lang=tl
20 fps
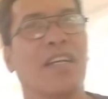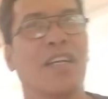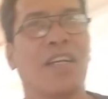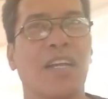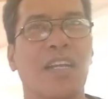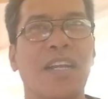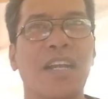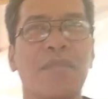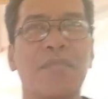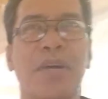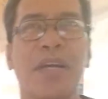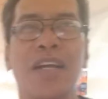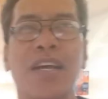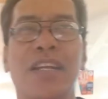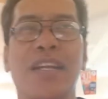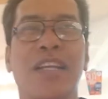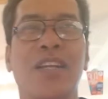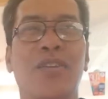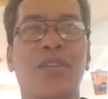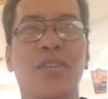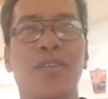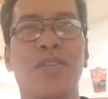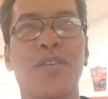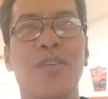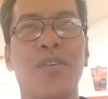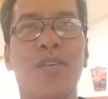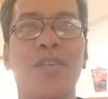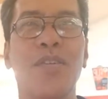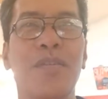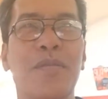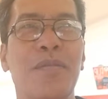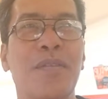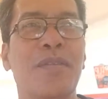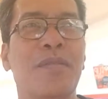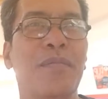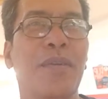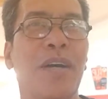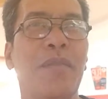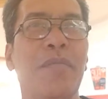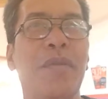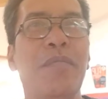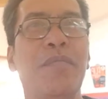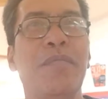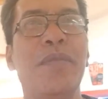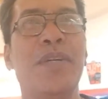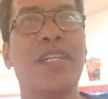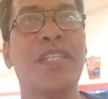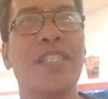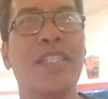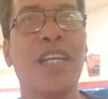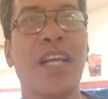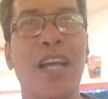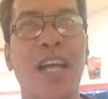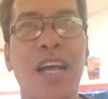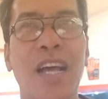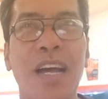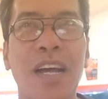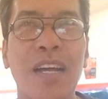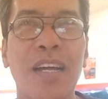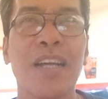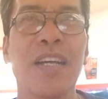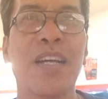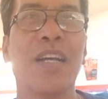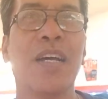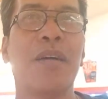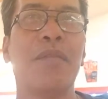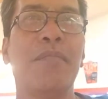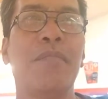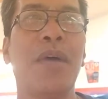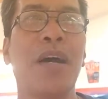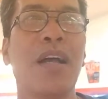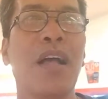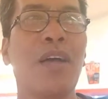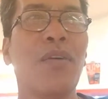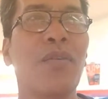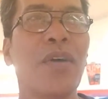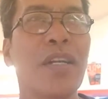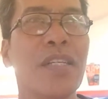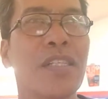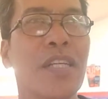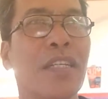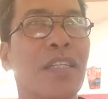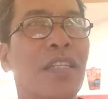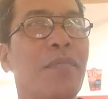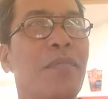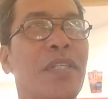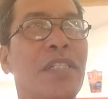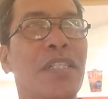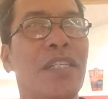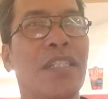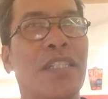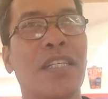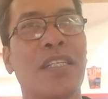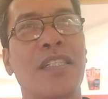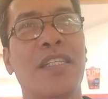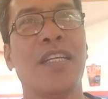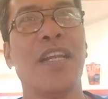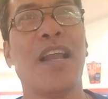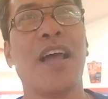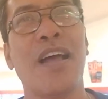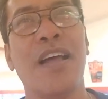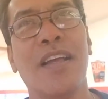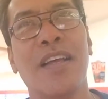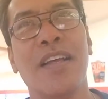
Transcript: Kanang makarekrut ko mga members nga makakuan sa TBC sad sila.